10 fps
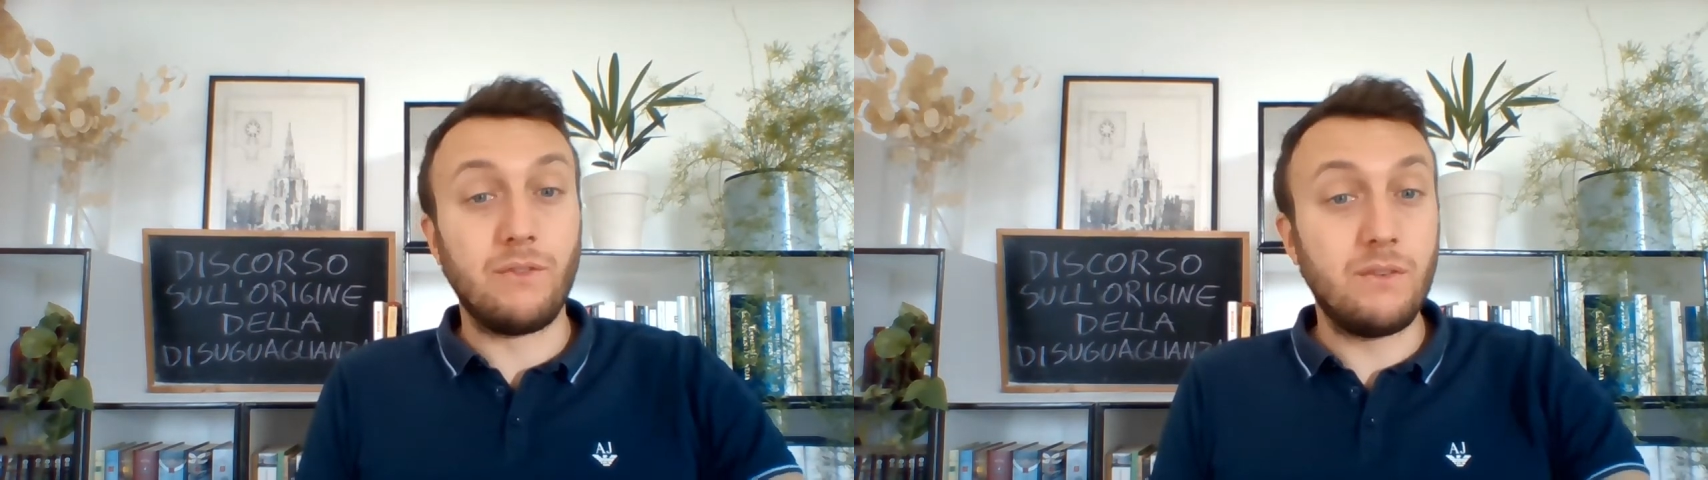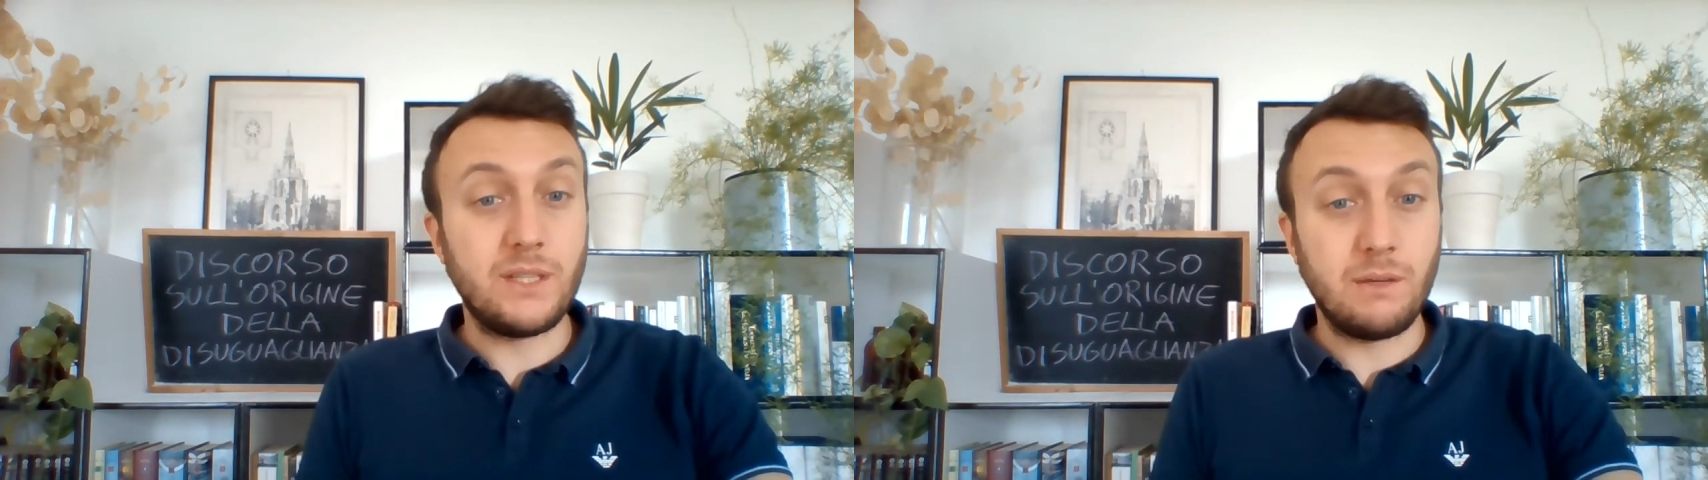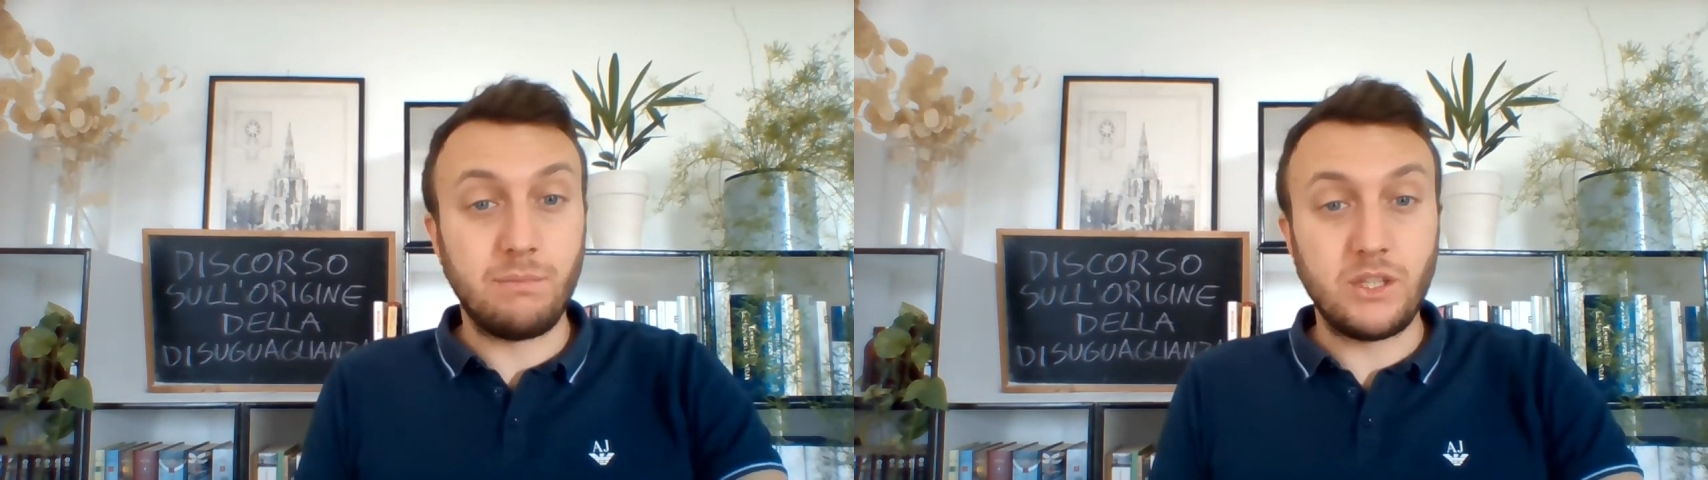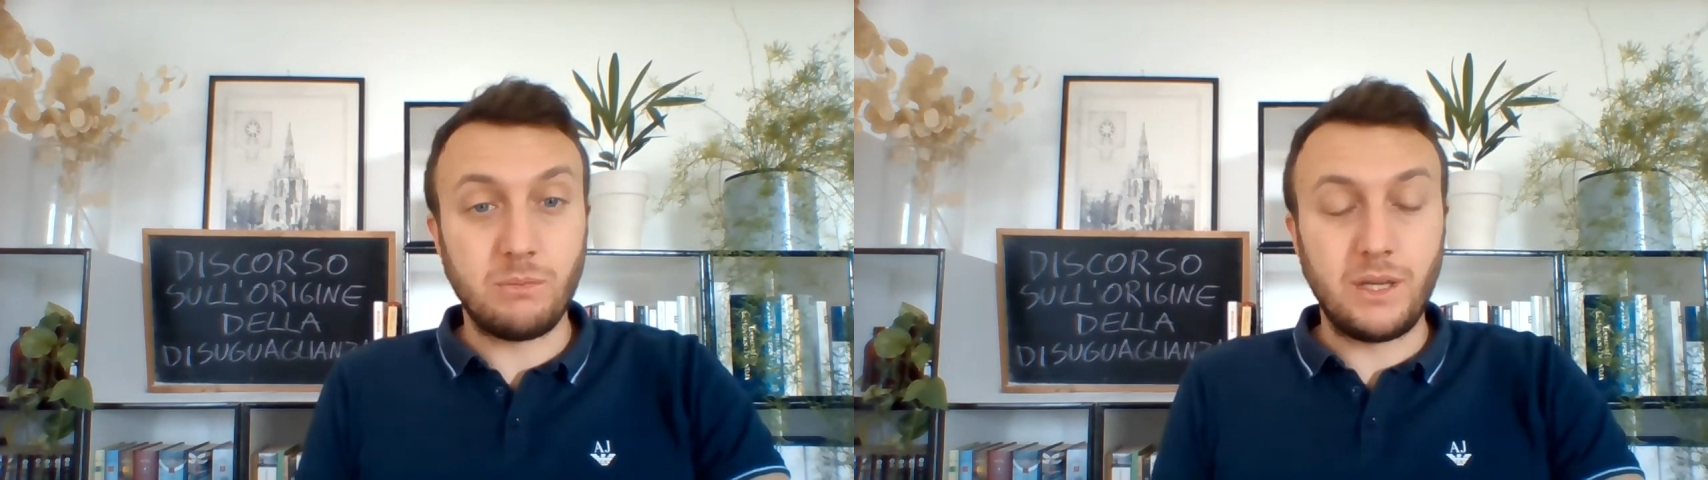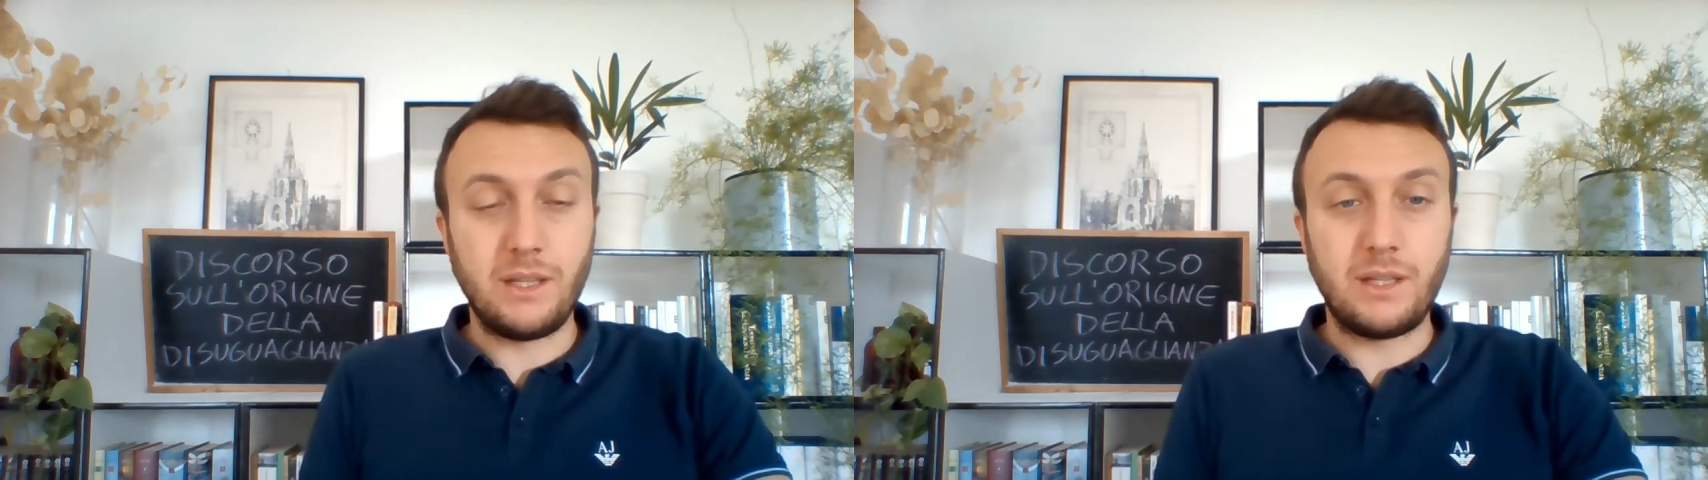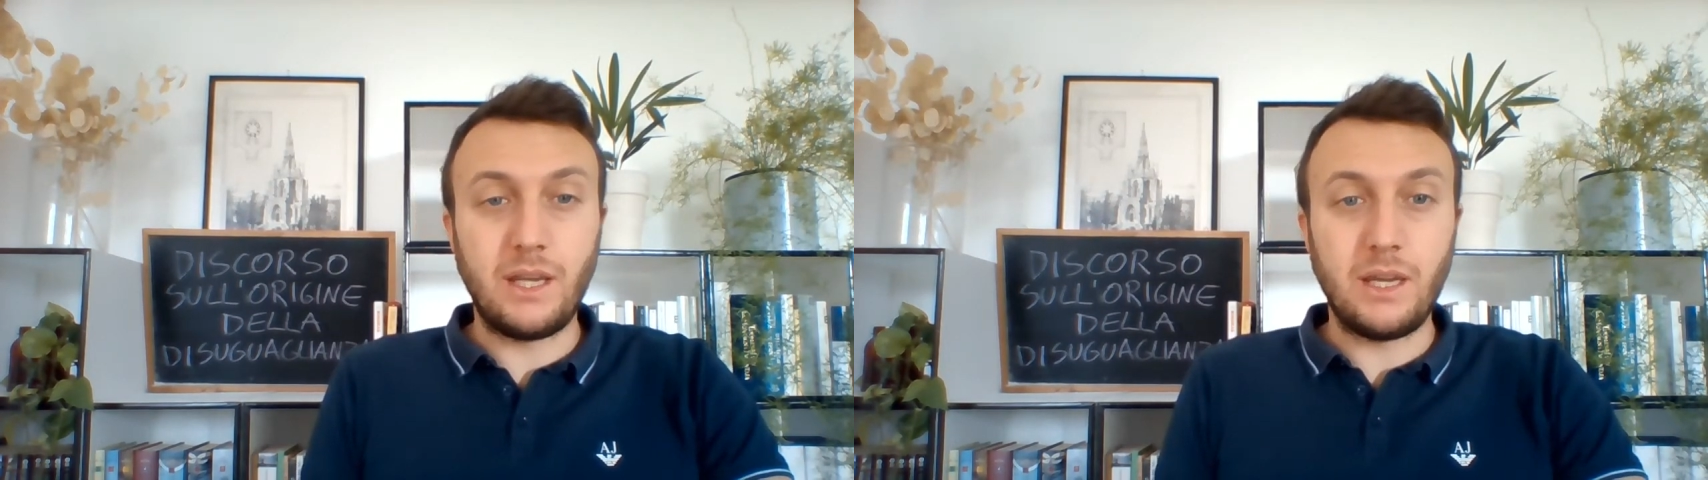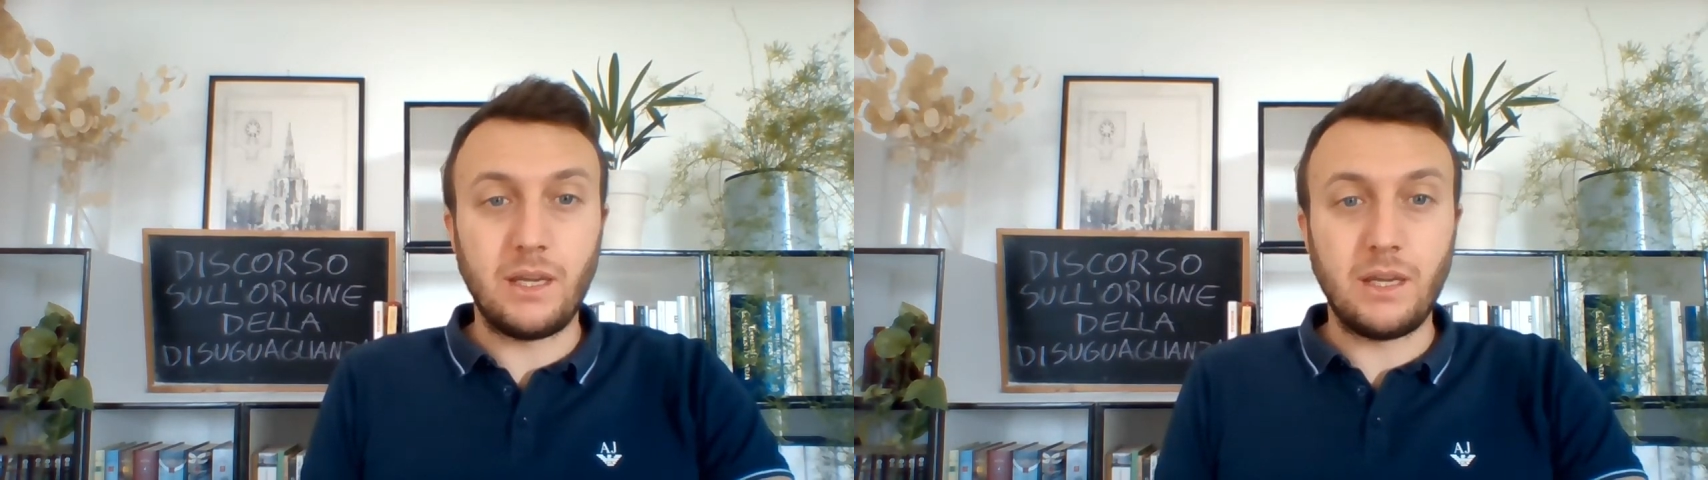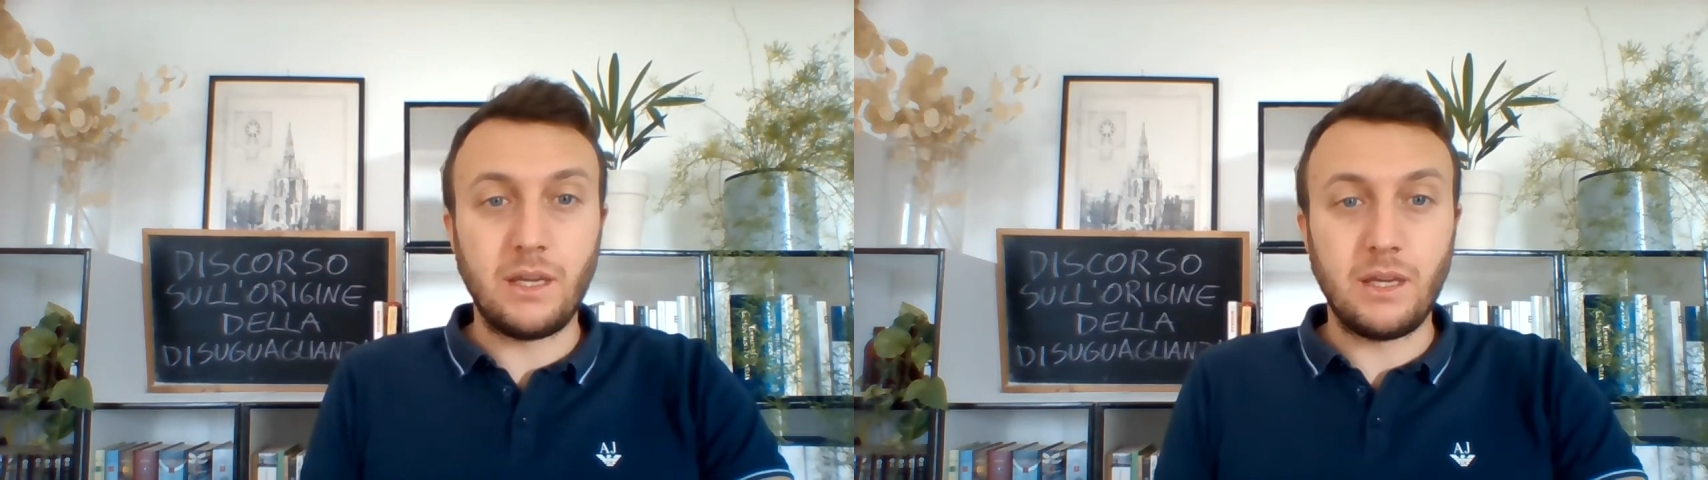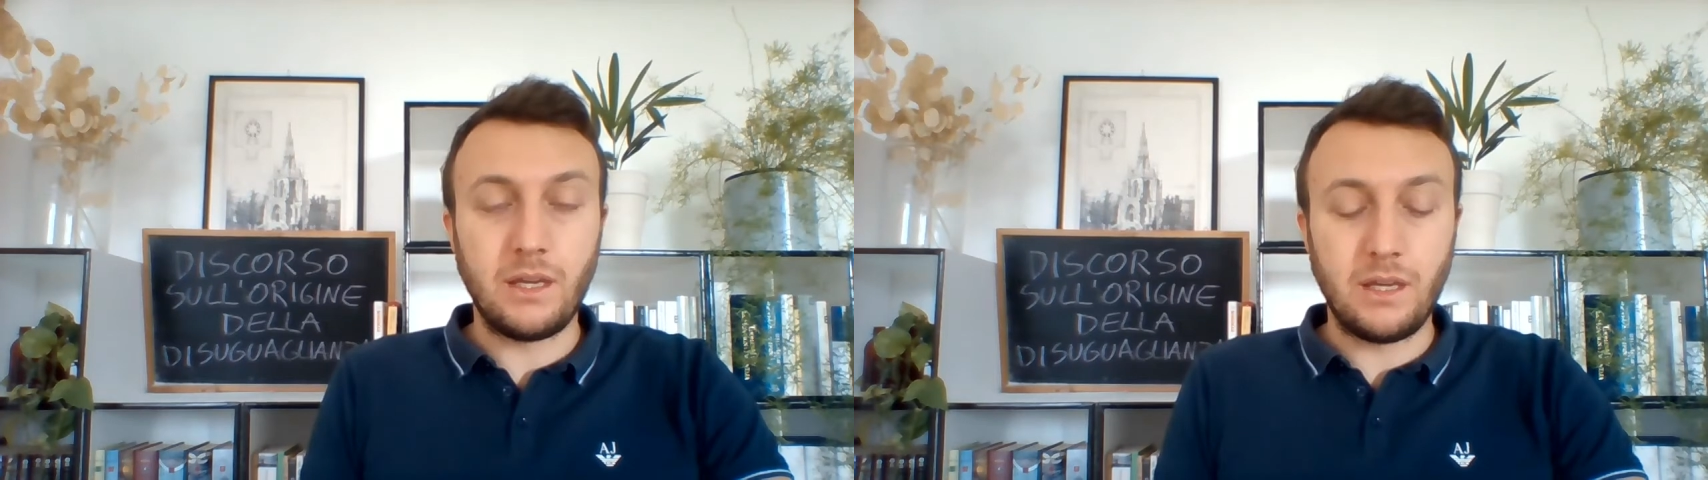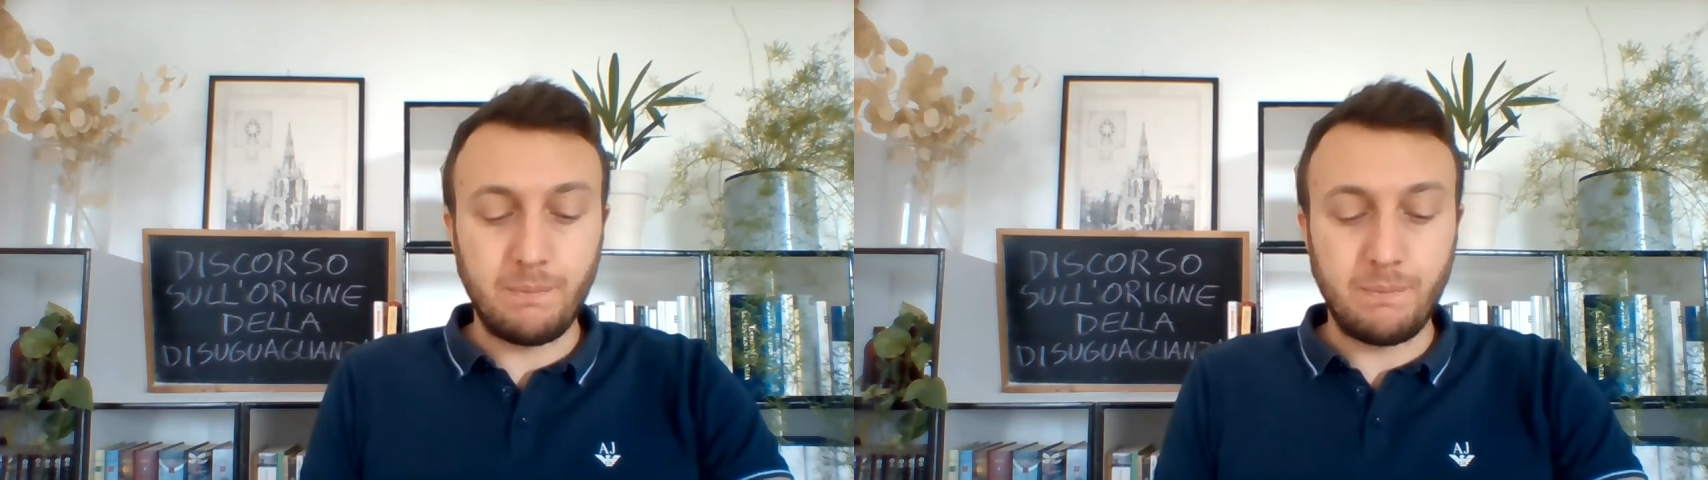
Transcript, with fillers: vive semplicemente il